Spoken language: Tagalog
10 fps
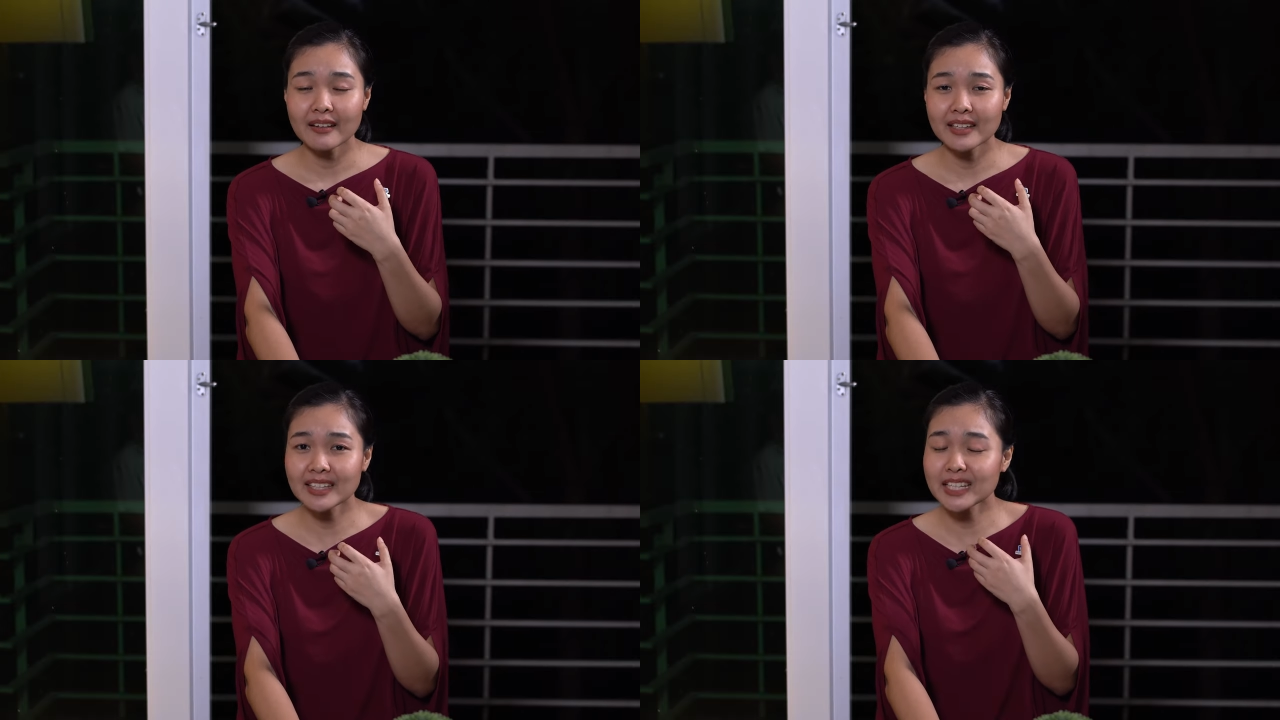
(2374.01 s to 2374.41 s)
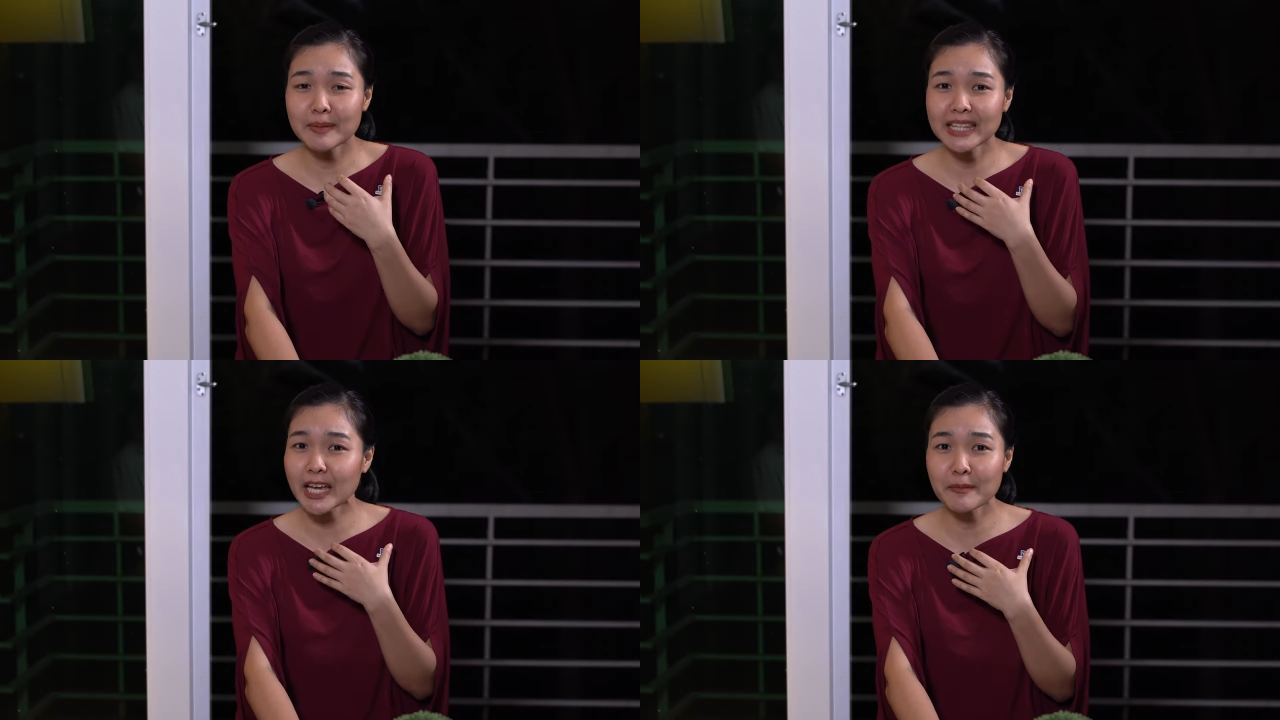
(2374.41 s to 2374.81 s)
hindi
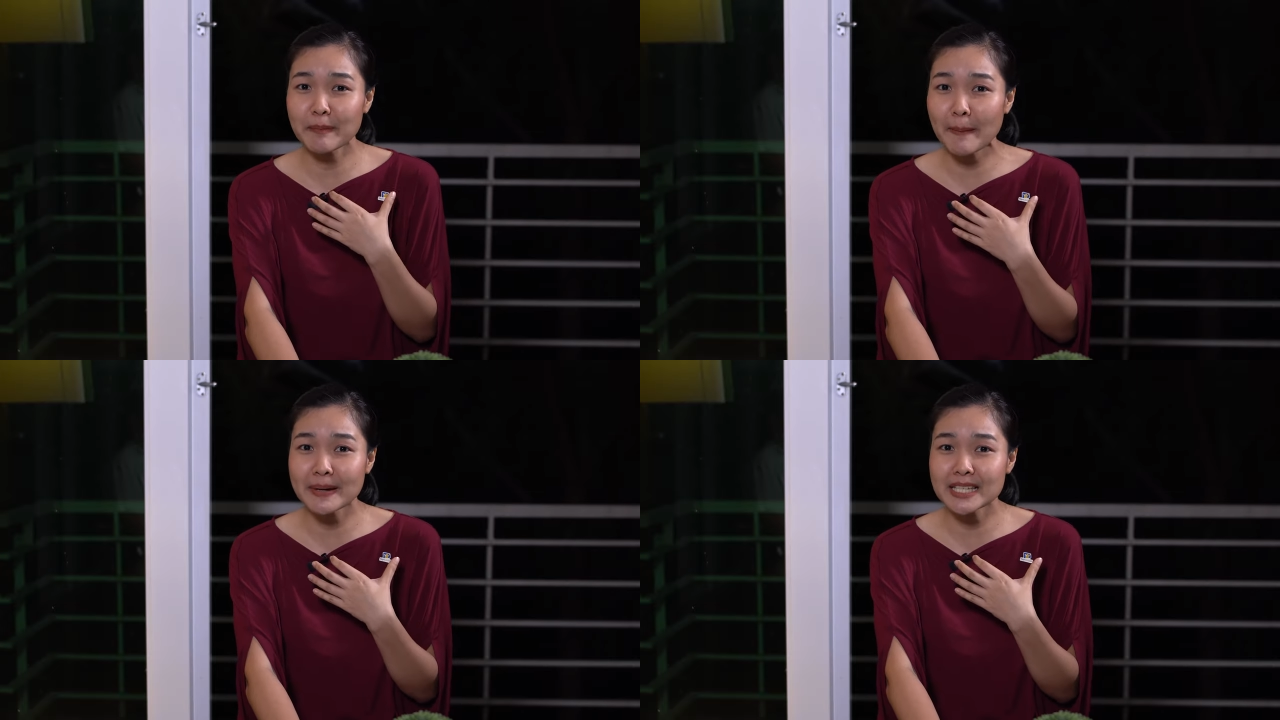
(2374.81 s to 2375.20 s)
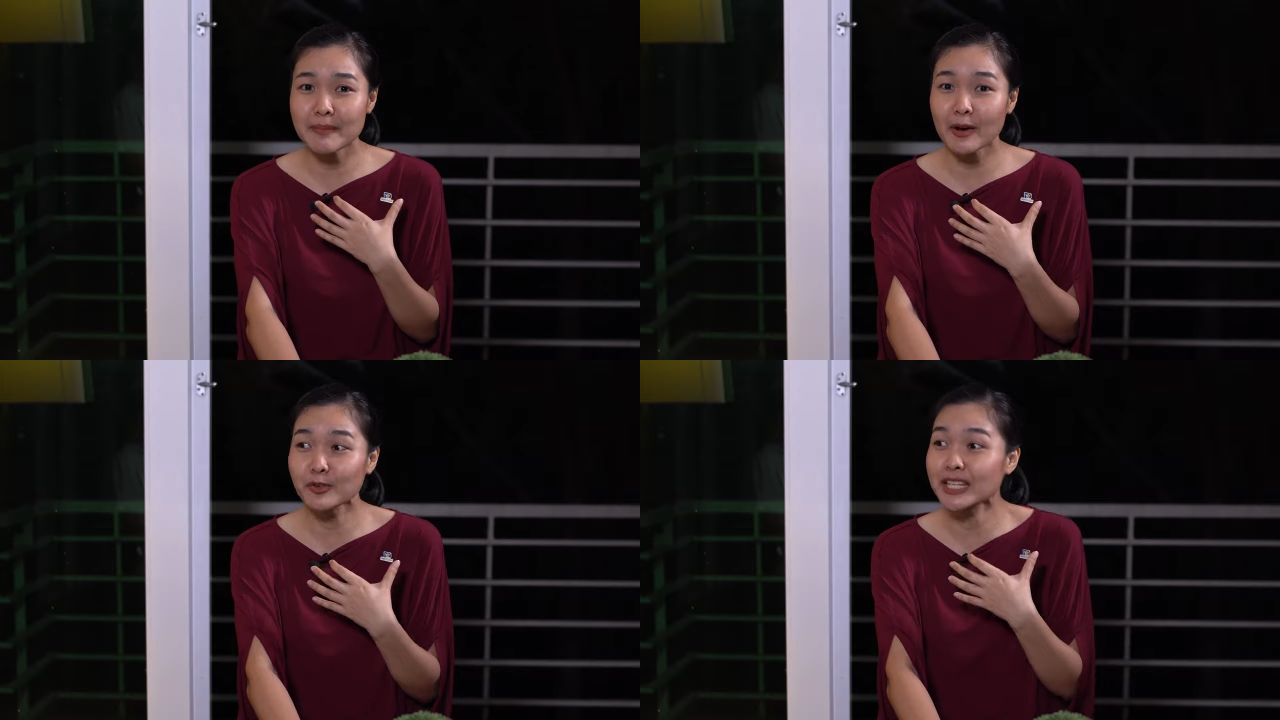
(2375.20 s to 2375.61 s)
naman tayo
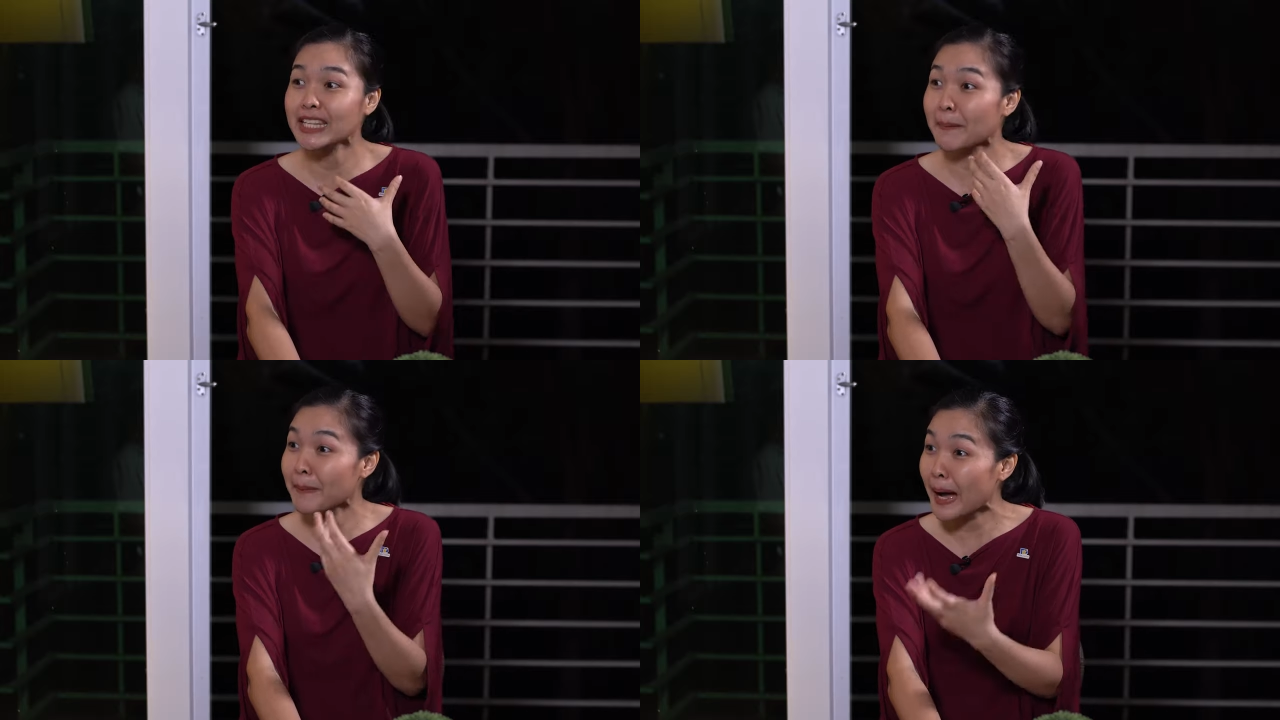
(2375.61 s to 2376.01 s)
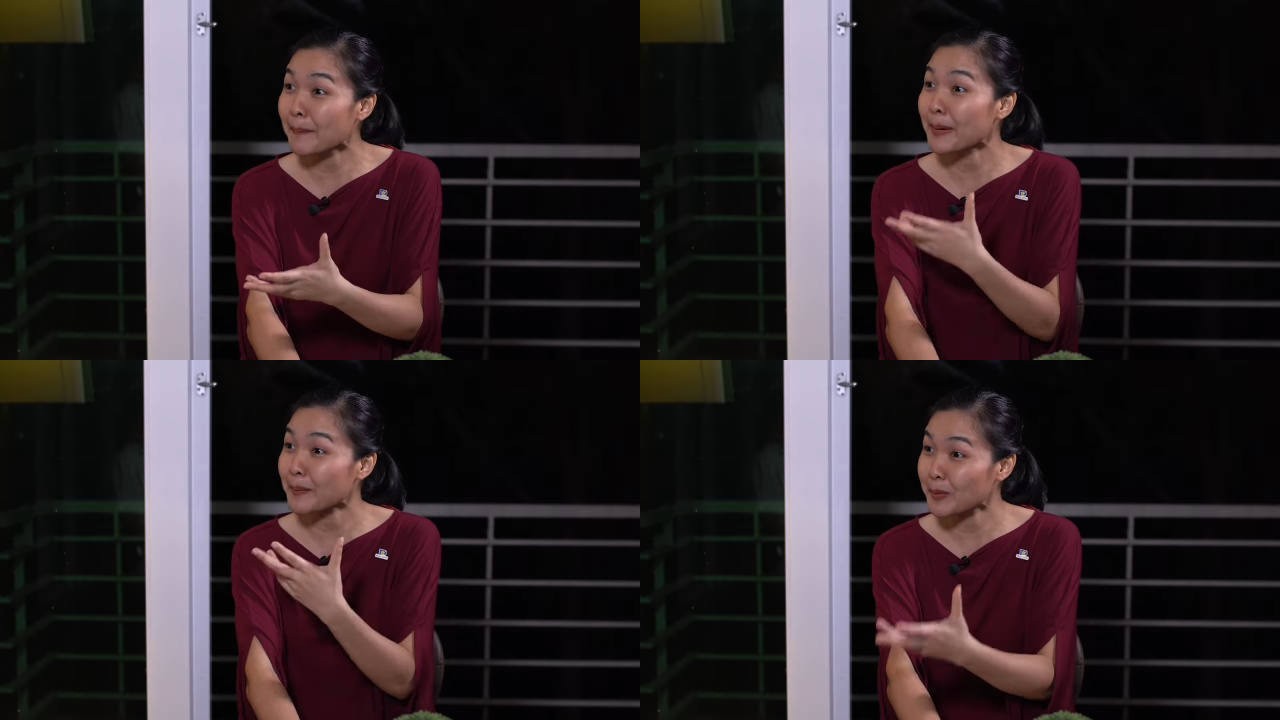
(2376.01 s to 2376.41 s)
mapapasama, kundi
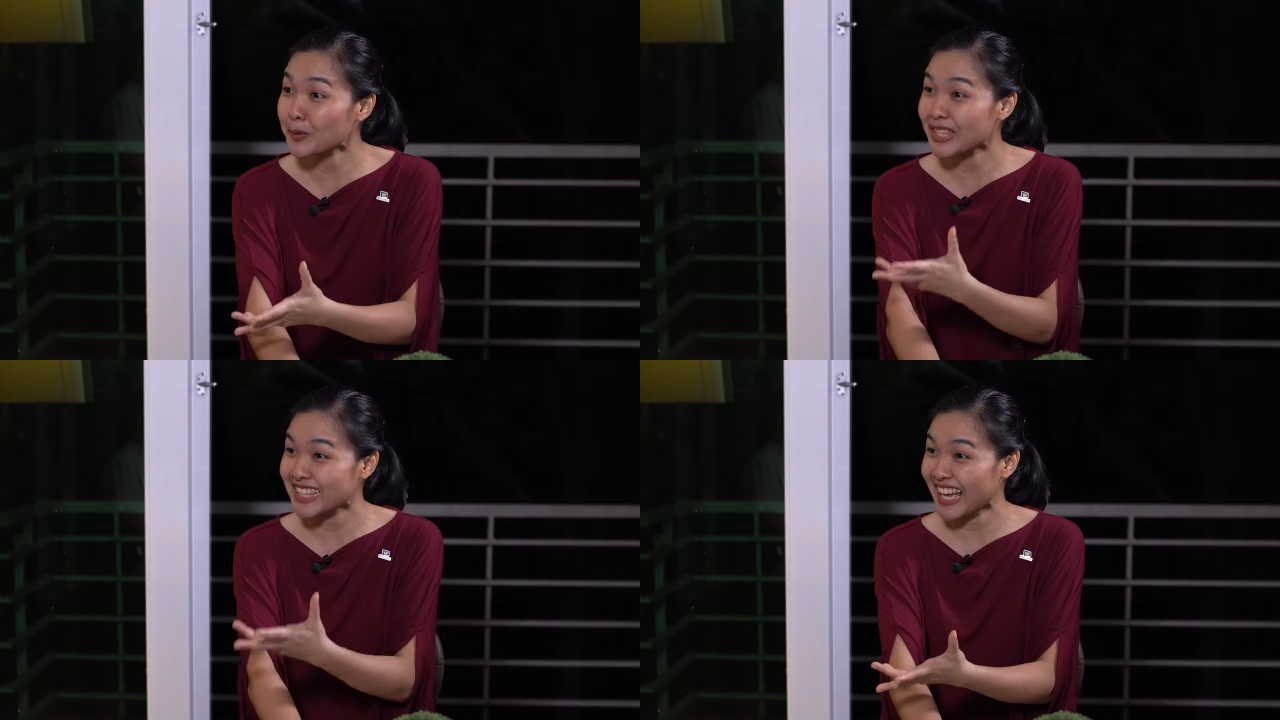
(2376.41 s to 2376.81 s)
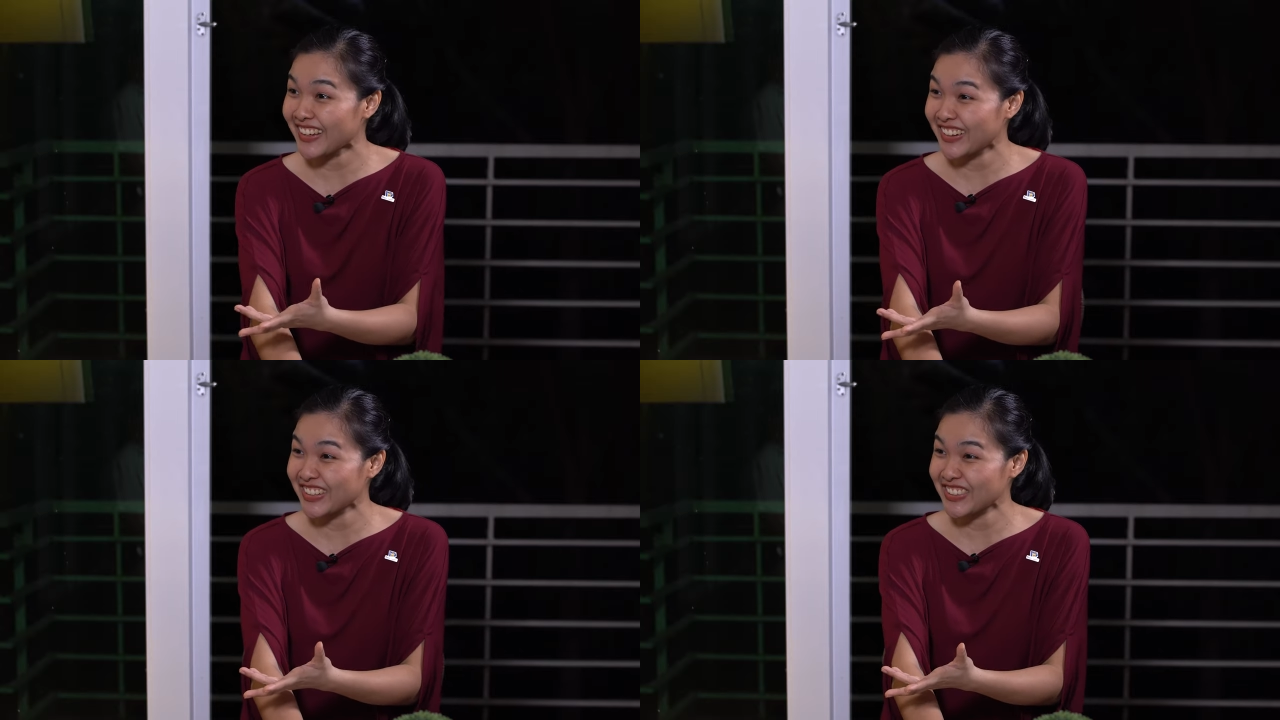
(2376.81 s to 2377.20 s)
napapabuti
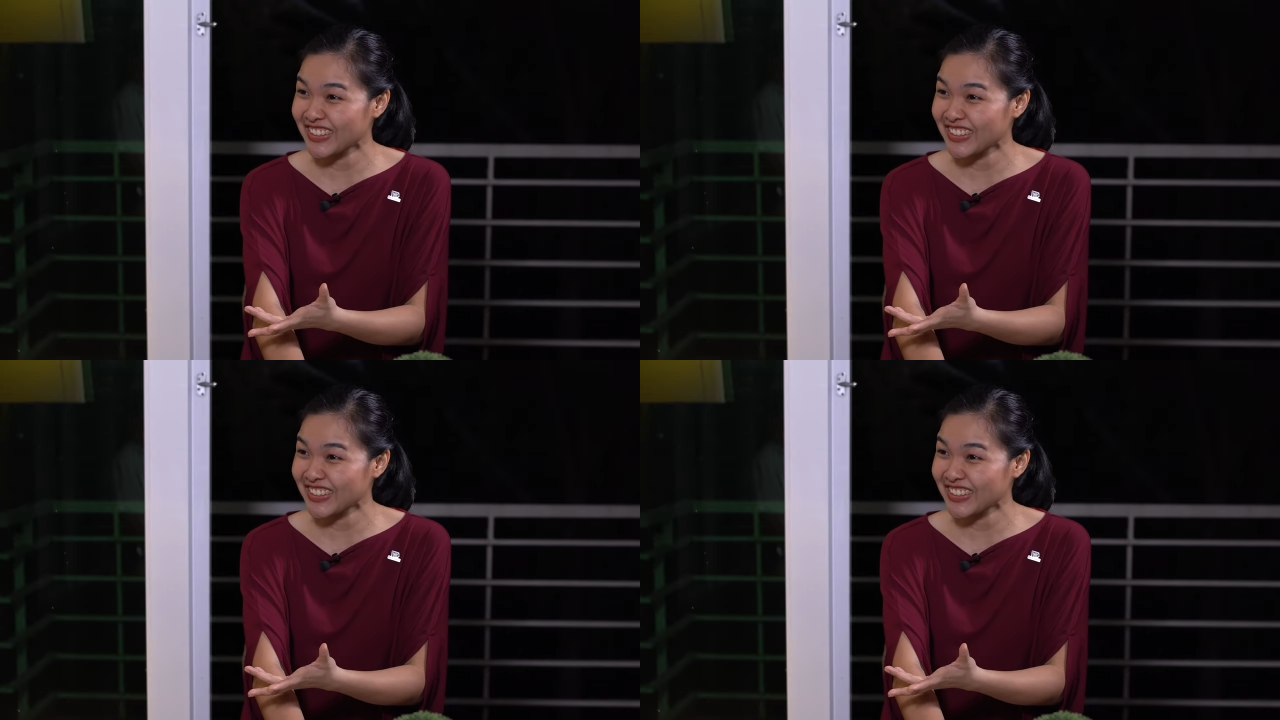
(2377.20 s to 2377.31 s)
tayo, ano, yeah.